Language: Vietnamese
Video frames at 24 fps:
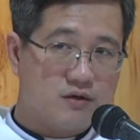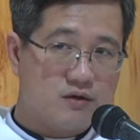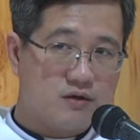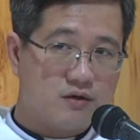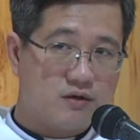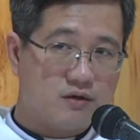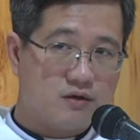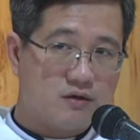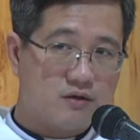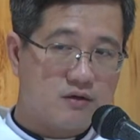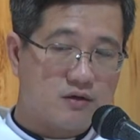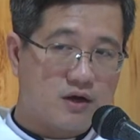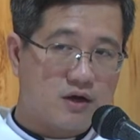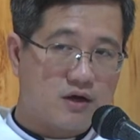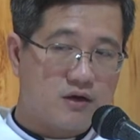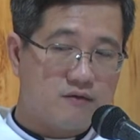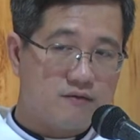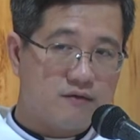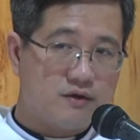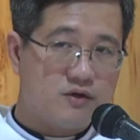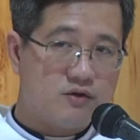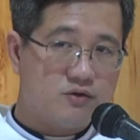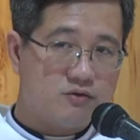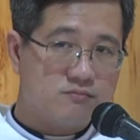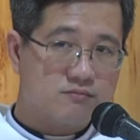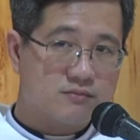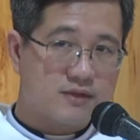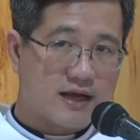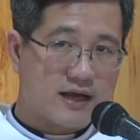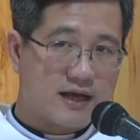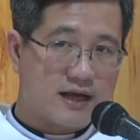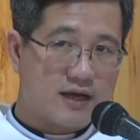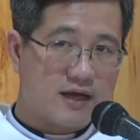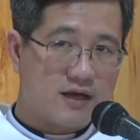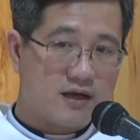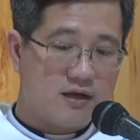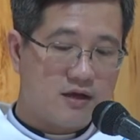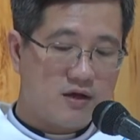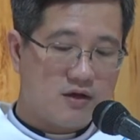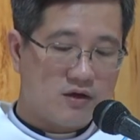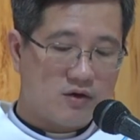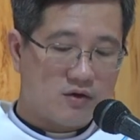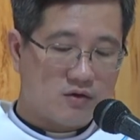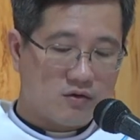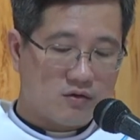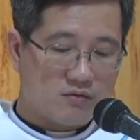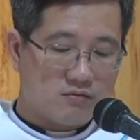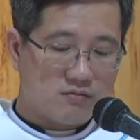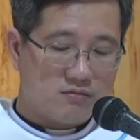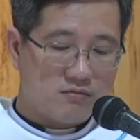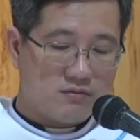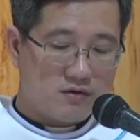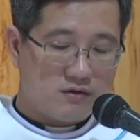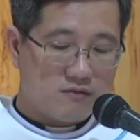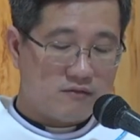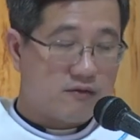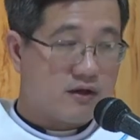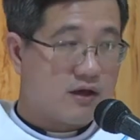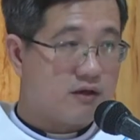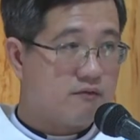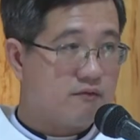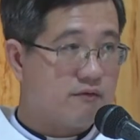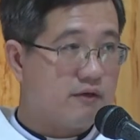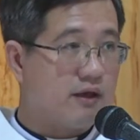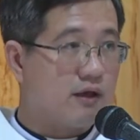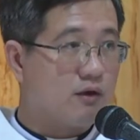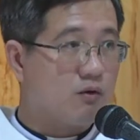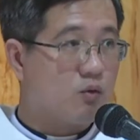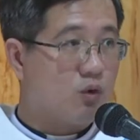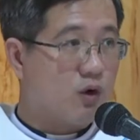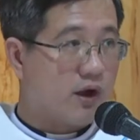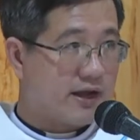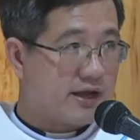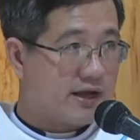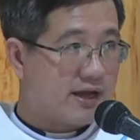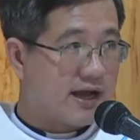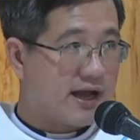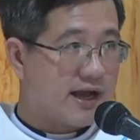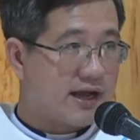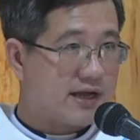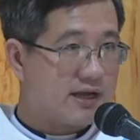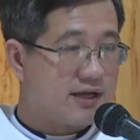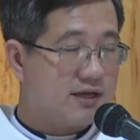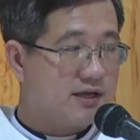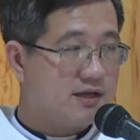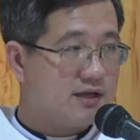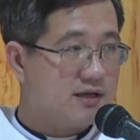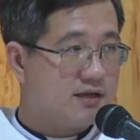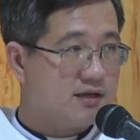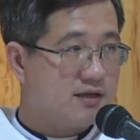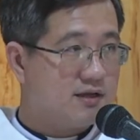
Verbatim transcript: Chúa nói với chúng ta cũng về việc hoán cải.